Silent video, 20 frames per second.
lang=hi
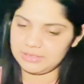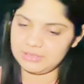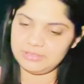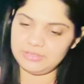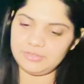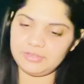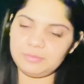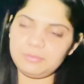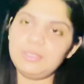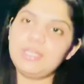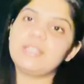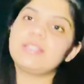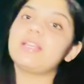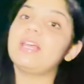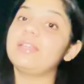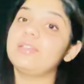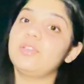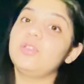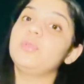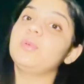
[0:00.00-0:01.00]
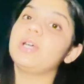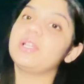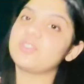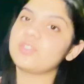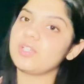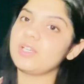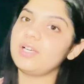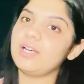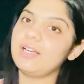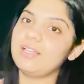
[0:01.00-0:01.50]
रही है और मैं एक्साइटेड हूँ आज
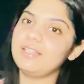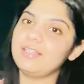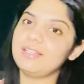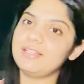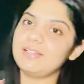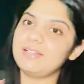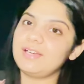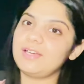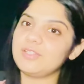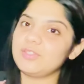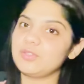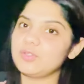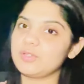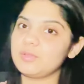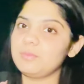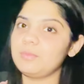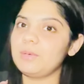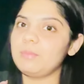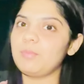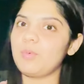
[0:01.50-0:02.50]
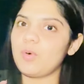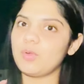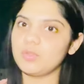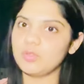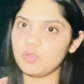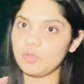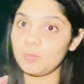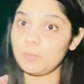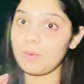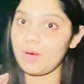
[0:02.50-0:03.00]
के खाने के लिए क्योंकि मैं बहुत
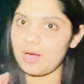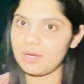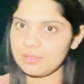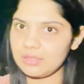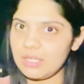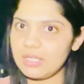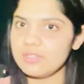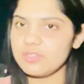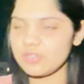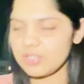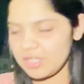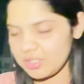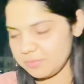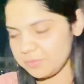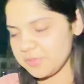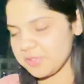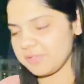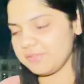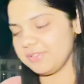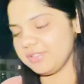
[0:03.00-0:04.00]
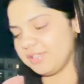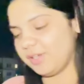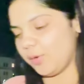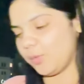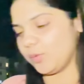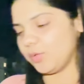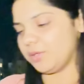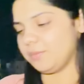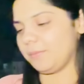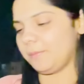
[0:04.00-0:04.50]
दिनों बाद आज रात में चावल
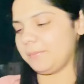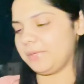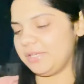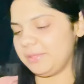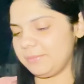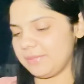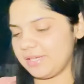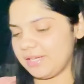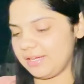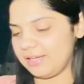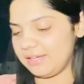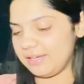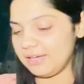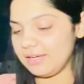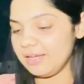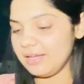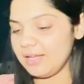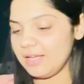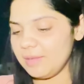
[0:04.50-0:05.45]
खाऊंगी मम्मी ने बनाए हैं